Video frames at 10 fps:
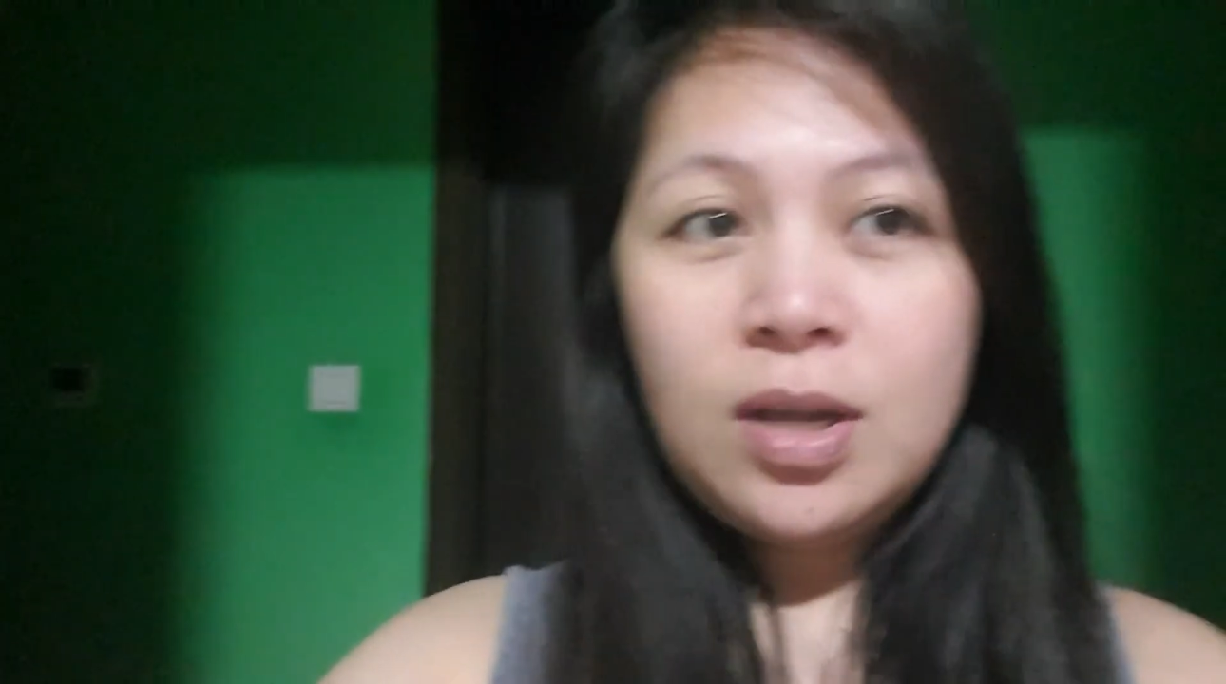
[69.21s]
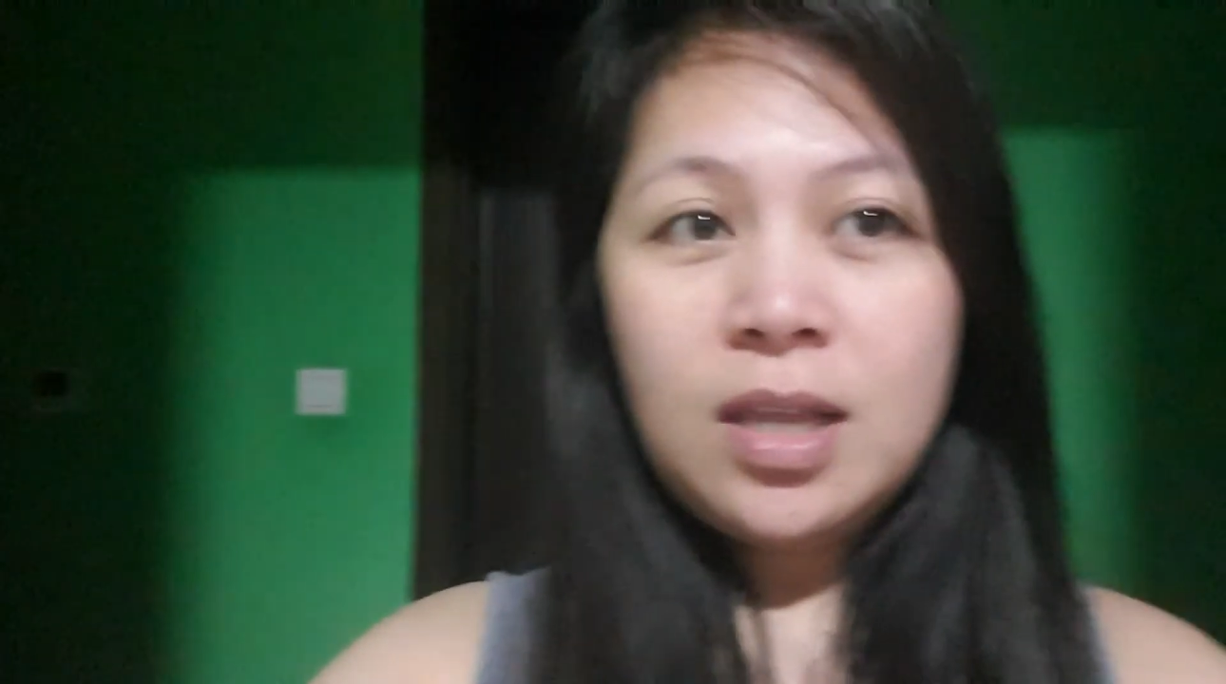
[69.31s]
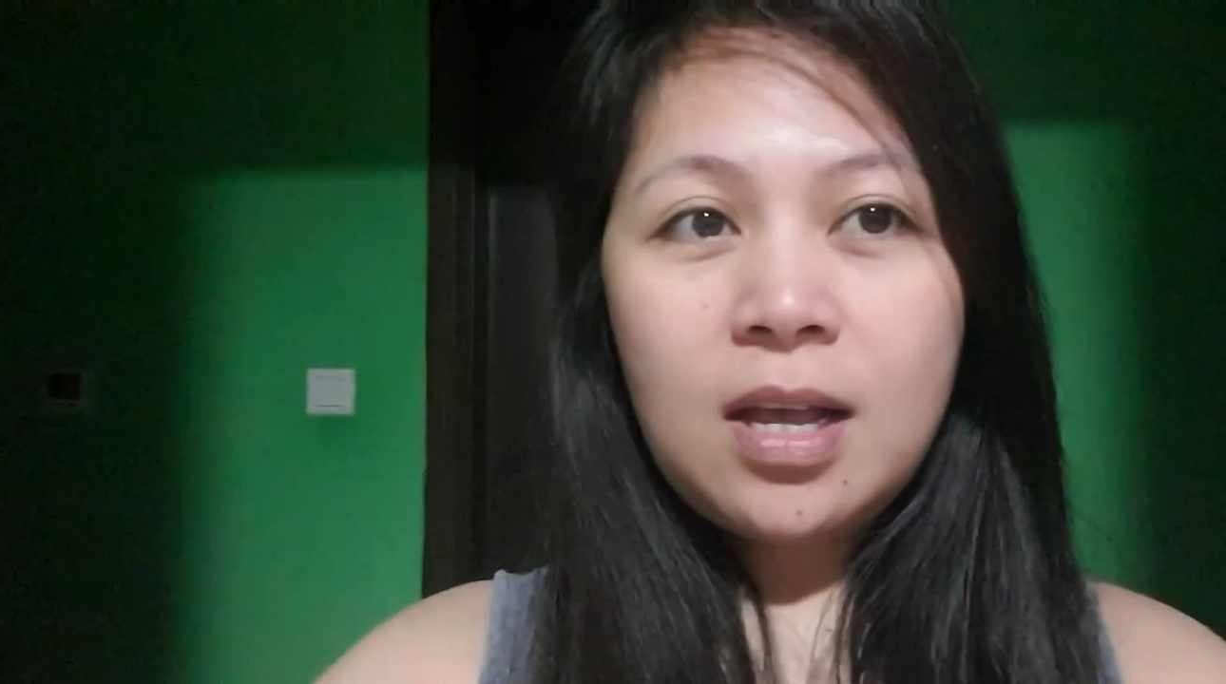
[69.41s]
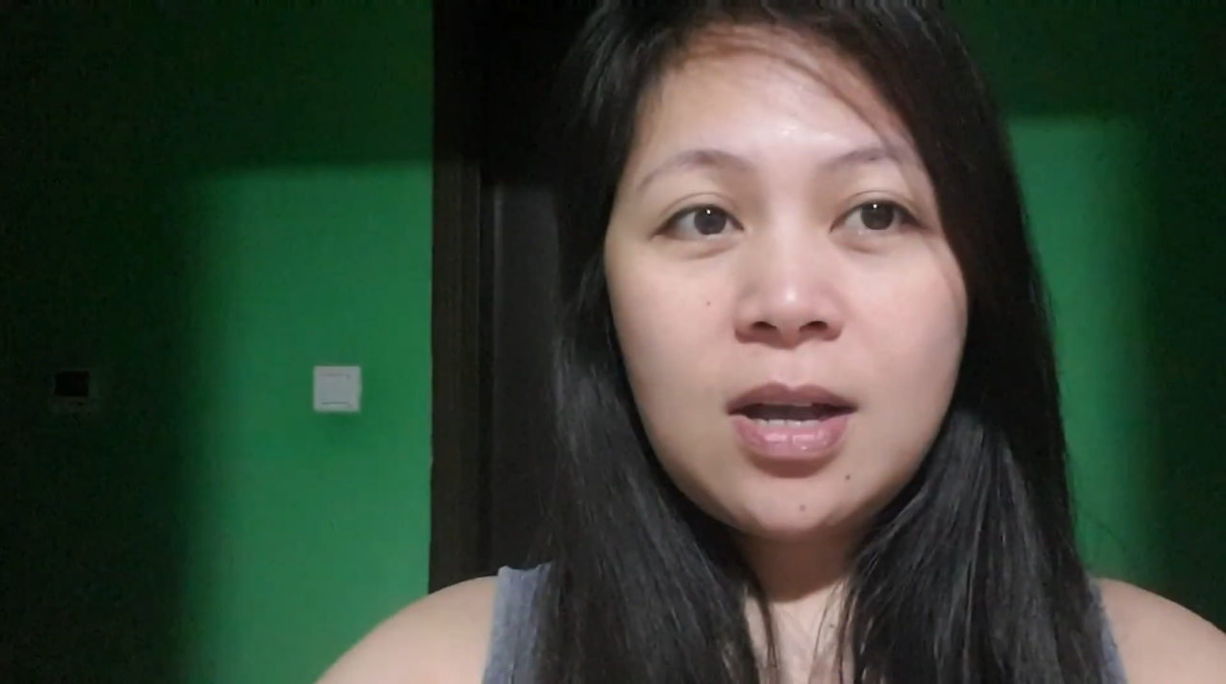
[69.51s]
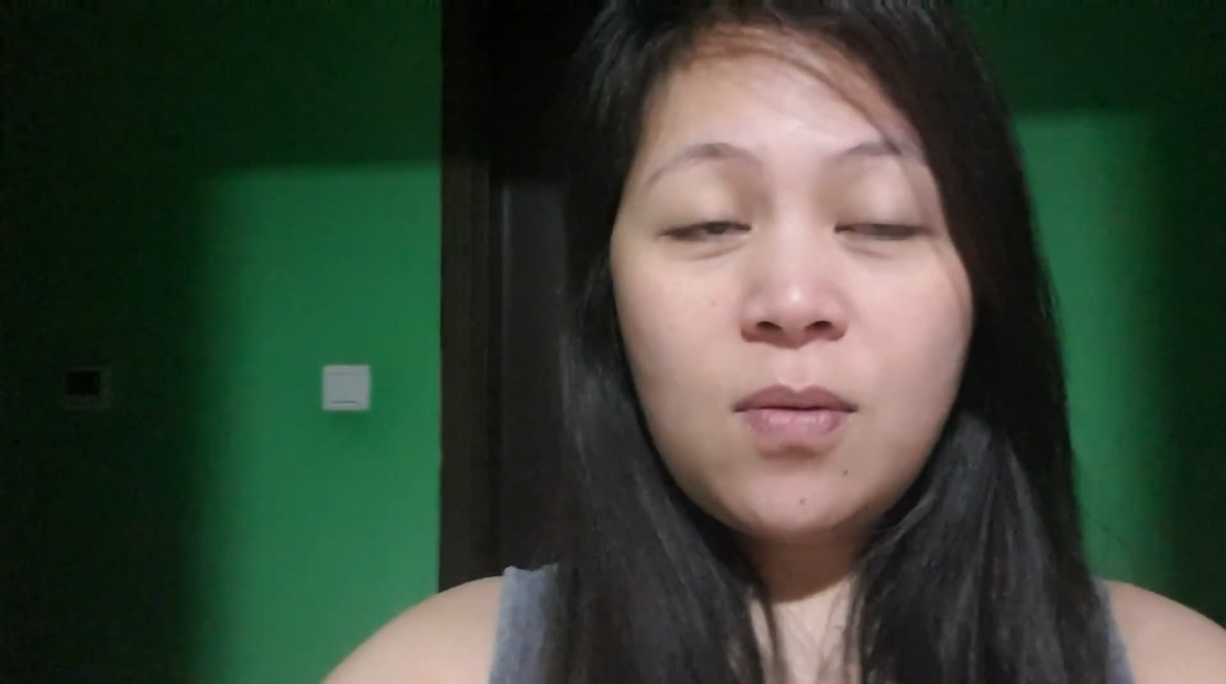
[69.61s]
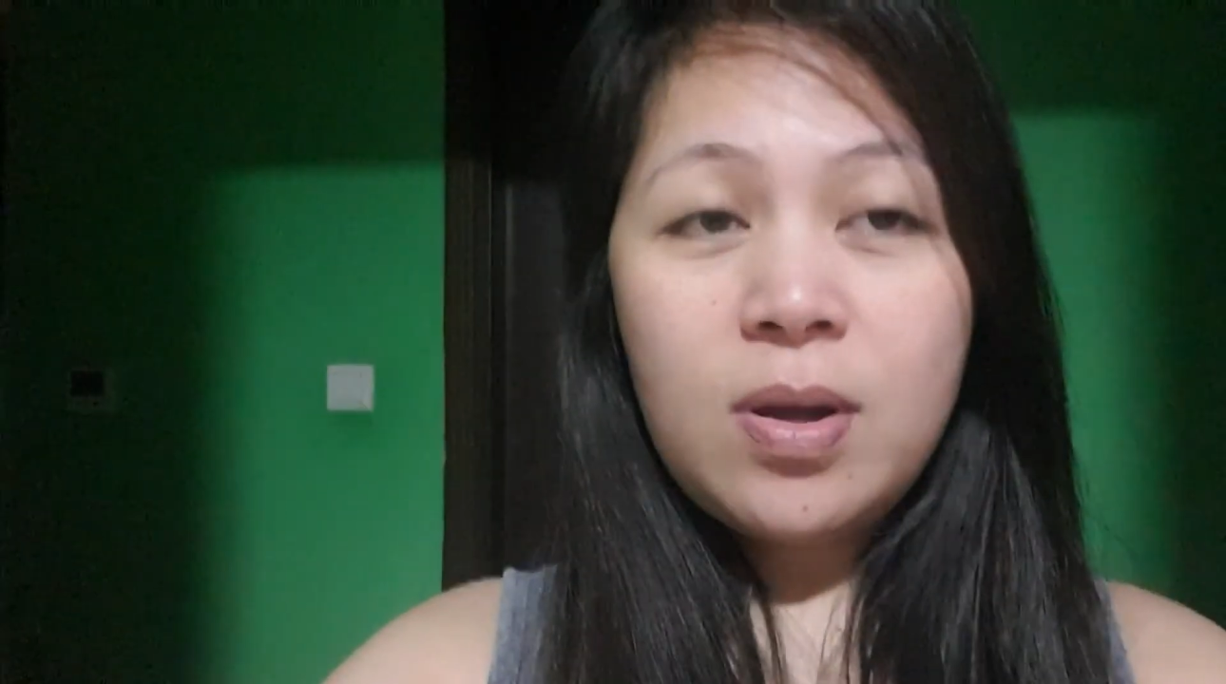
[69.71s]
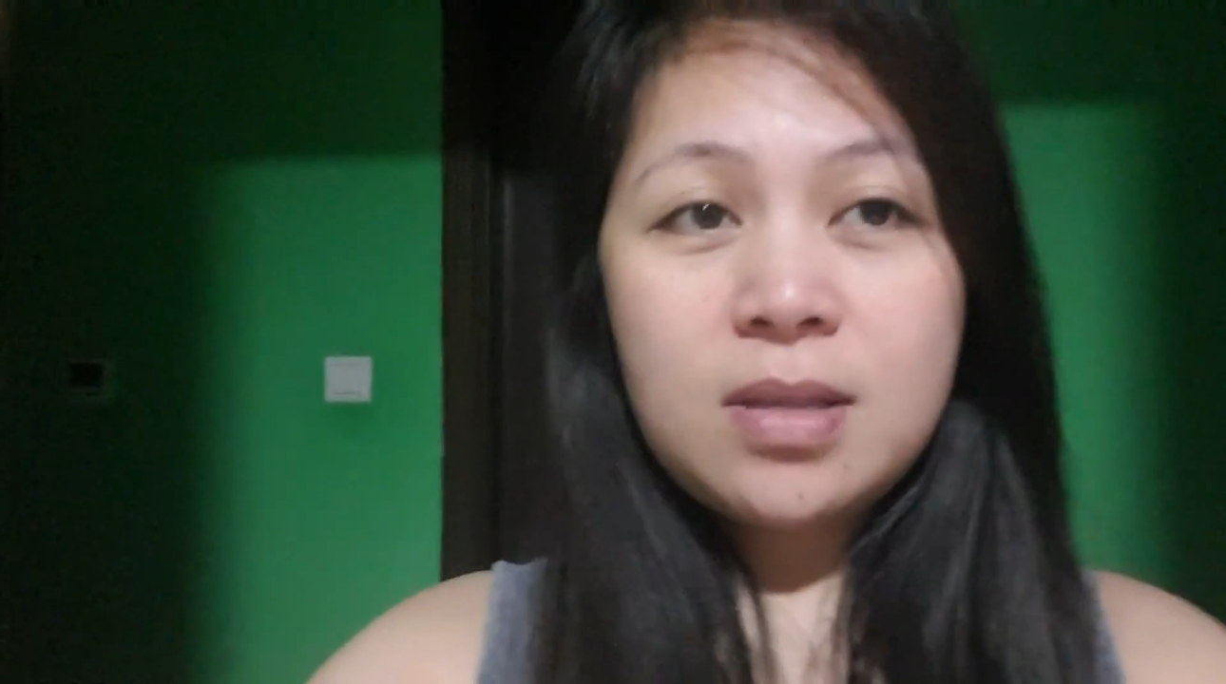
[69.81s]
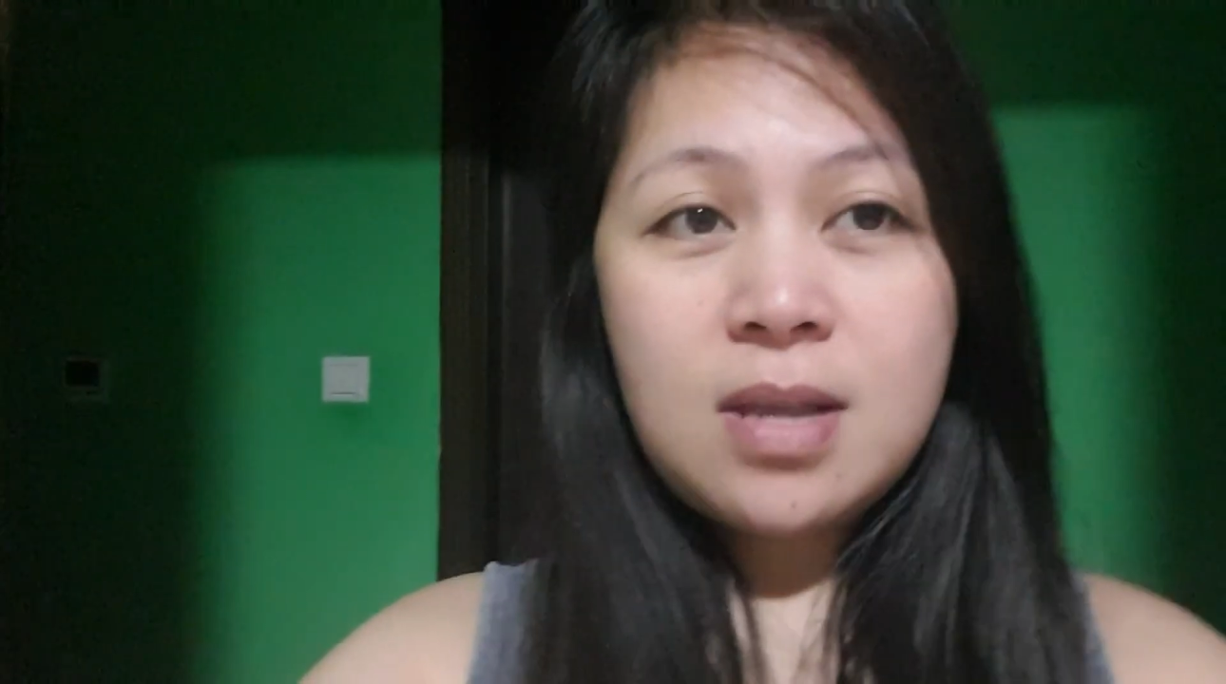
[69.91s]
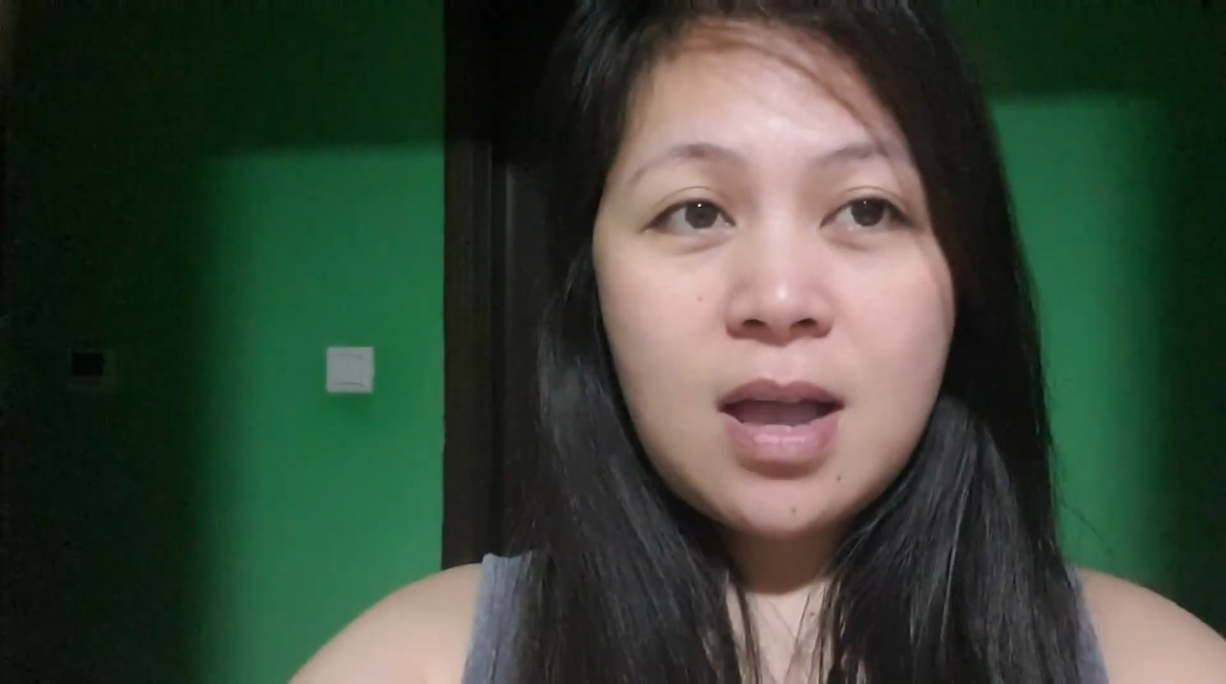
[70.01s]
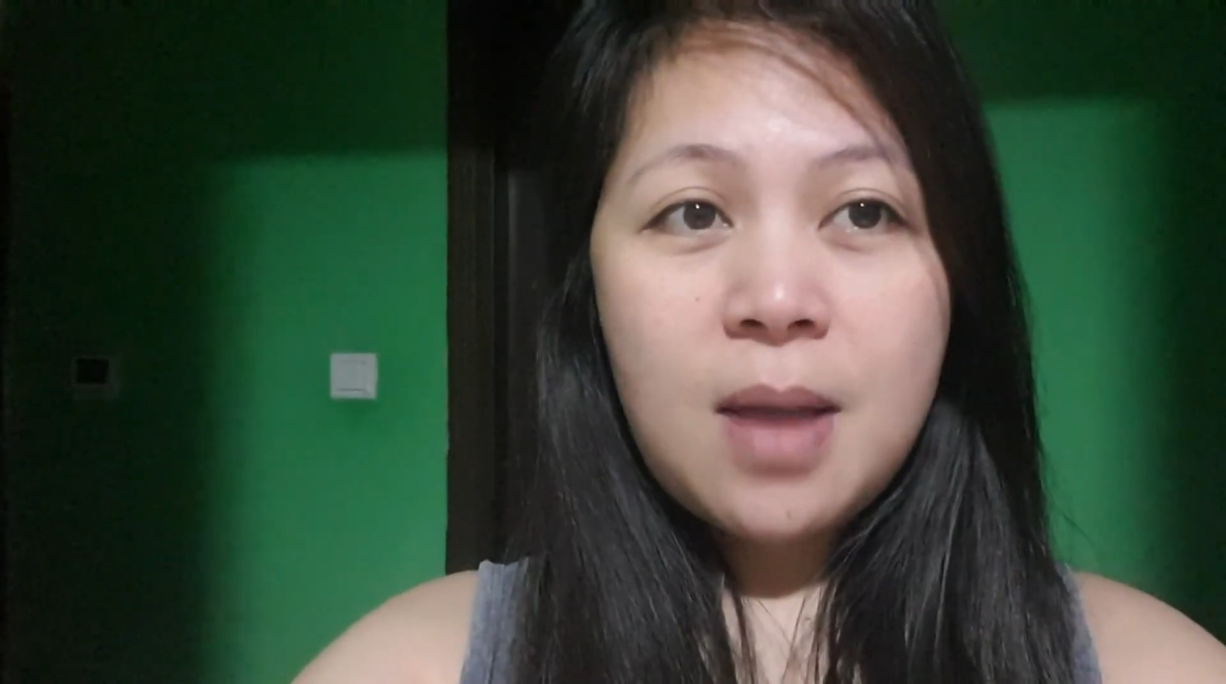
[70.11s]

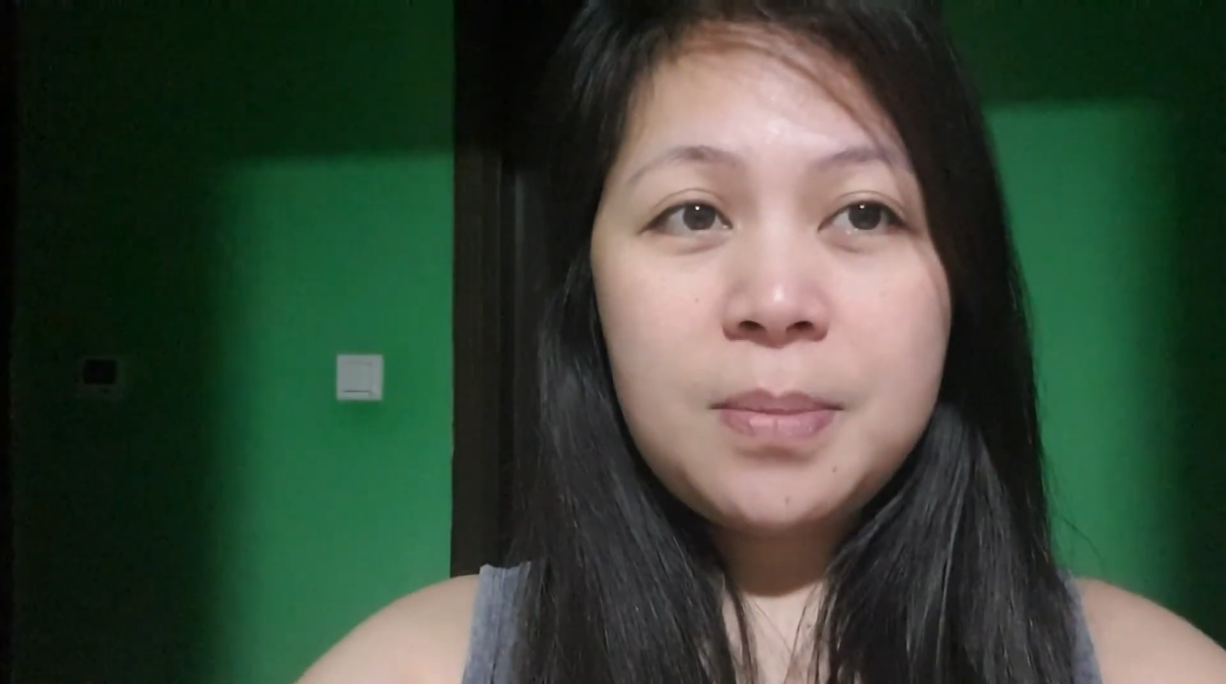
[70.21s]
ginagawa ng